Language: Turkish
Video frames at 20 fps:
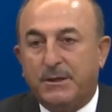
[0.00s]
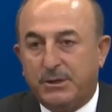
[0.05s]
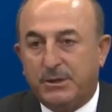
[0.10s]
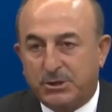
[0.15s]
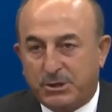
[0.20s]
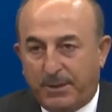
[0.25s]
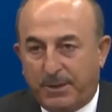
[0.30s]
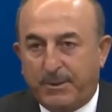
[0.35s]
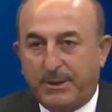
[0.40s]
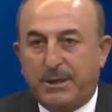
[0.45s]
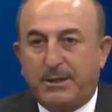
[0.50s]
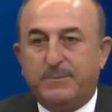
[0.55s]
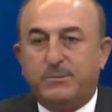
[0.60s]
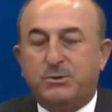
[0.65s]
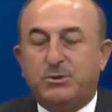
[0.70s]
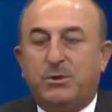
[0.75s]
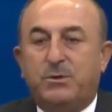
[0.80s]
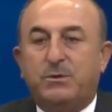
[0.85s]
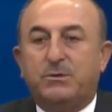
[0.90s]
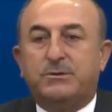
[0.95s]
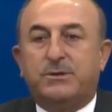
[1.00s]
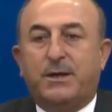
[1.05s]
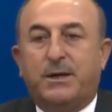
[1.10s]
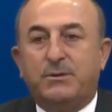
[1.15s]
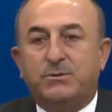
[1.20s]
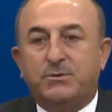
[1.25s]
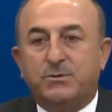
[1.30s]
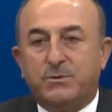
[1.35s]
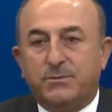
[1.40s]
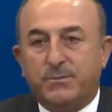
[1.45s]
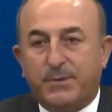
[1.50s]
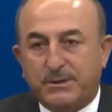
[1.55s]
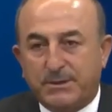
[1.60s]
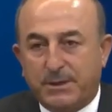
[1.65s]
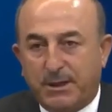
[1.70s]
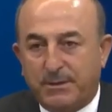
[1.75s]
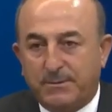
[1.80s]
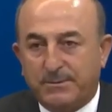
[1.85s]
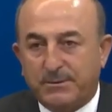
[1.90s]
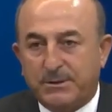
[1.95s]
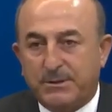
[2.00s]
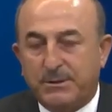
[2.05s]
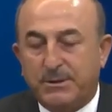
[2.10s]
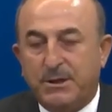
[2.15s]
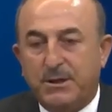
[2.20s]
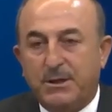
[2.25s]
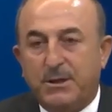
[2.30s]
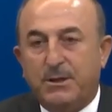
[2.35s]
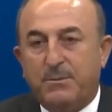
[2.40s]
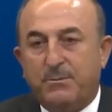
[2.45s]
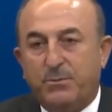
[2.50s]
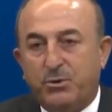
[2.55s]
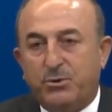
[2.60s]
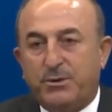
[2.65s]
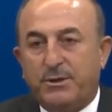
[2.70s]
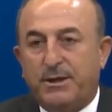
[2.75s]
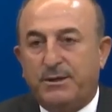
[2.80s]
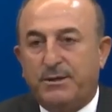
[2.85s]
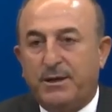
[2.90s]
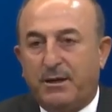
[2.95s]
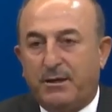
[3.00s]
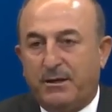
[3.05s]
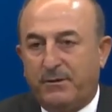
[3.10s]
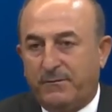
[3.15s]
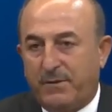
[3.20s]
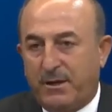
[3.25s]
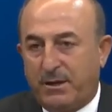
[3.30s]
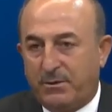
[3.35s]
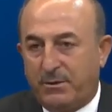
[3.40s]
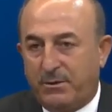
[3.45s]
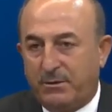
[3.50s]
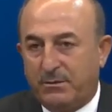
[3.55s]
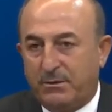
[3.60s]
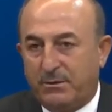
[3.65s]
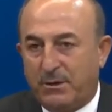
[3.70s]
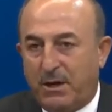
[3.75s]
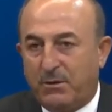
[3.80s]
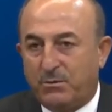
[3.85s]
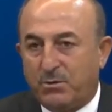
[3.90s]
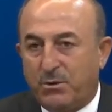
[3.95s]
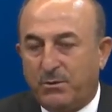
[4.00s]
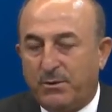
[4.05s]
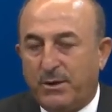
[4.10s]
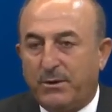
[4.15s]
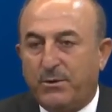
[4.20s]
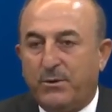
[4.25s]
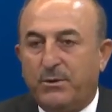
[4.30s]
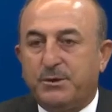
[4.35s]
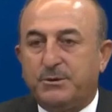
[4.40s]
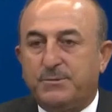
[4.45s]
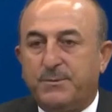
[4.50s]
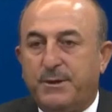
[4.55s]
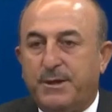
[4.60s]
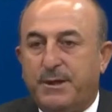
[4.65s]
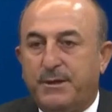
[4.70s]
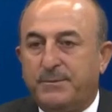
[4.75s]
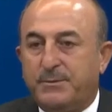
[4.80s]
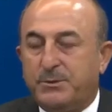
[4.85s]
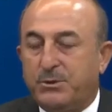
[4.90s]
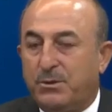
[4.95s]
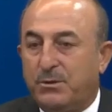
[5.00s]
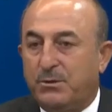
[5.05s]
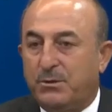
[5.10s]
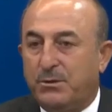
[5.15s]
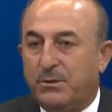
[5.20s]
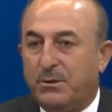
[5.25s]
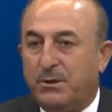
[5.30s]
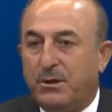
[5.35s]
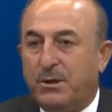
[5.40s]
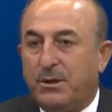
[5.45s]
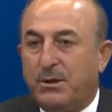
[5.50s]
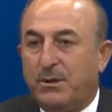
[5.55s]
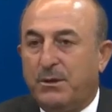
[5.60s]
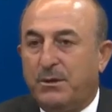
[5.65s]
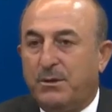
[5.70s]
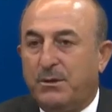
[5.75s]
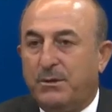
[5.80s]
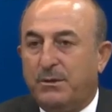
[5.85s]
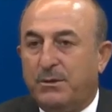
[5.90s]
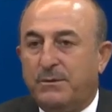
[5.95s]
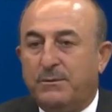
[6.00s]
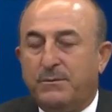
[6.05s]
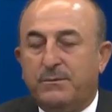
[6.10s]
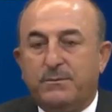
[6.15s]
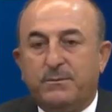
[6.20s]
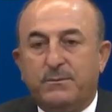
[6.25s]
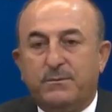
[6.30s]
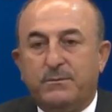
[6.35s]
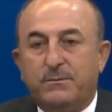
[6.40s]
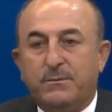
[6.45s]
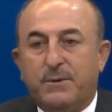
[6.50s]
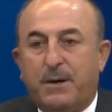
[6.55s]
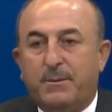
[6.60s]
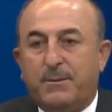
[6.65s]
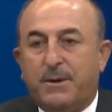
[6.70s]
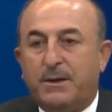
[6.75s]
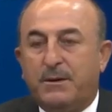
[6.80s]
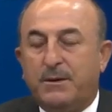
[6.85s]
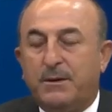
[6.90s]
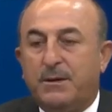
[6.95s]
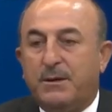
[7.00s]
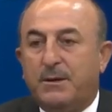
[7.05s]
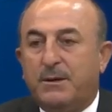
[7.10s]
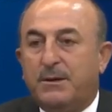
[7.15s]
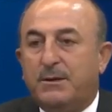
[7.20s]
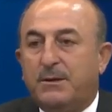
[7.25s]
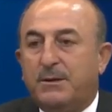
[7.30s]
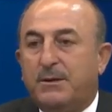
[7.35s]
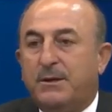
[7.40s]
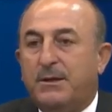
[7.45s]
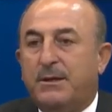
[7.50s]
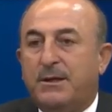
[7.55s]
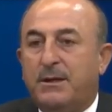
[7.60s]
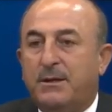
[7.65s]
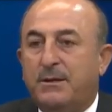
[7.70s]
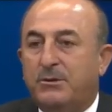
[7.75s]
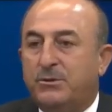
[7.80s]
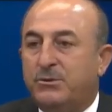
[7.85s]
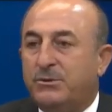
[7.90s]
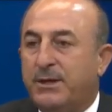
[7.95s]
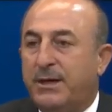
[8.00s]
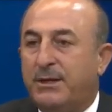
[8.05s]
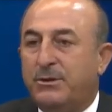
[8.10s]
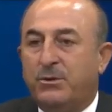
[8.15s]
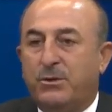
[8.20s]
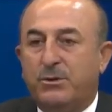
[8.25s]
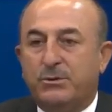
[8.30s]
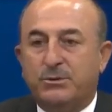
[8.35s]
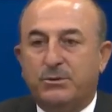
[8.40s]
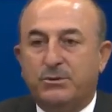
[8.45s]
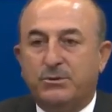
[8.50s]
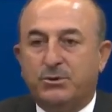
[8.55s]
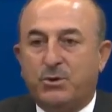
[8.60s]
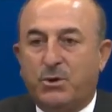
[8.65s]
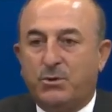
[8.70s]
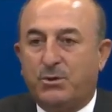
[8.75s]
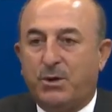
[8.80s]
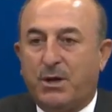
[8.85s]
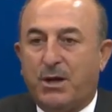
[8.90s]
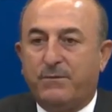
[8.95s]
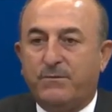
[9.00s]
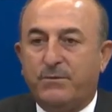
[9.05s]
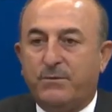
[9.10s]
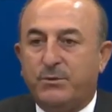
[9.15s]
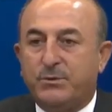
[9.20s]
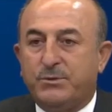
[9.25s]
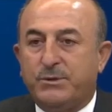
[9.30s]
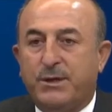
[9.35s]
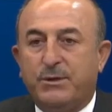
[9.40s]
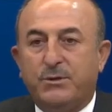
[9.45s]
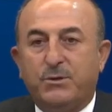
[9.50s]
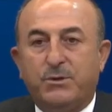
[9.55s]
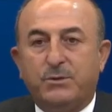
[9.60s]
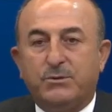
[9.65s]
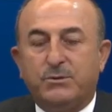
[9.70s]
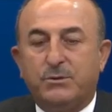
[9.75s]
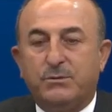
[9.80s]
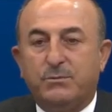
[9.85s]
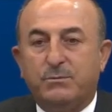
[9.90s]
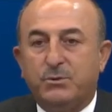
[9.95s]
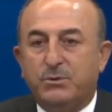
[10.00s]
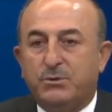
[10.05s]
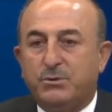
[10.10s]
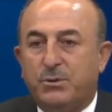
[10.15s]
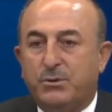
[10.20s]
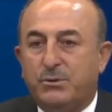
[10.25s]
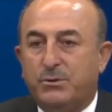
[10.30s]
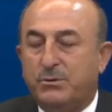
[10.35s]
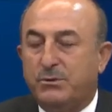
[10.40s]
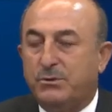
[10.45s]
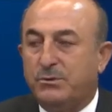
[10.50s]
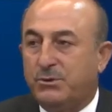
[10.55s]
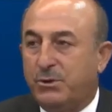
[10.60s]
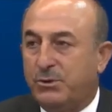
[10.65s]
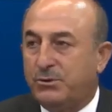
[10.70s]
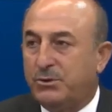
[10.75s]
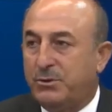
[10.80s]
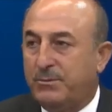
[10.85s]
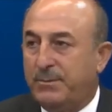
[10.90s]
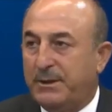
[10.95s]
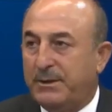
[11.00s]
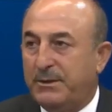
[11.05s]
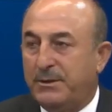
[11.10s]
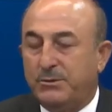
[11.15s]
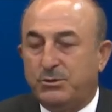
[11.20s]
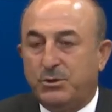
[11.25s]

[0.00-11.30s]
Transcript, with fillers: Çabalarımız oldu. Sayın Cumhurbaşkanımızın Putin'e teklifleri oldu. Lavrov'la görüşmelerimiz oldu. Ee, ama ikili düzeyde olsun, çok taraflı düzeyde olsun bu sorun çözülmedi.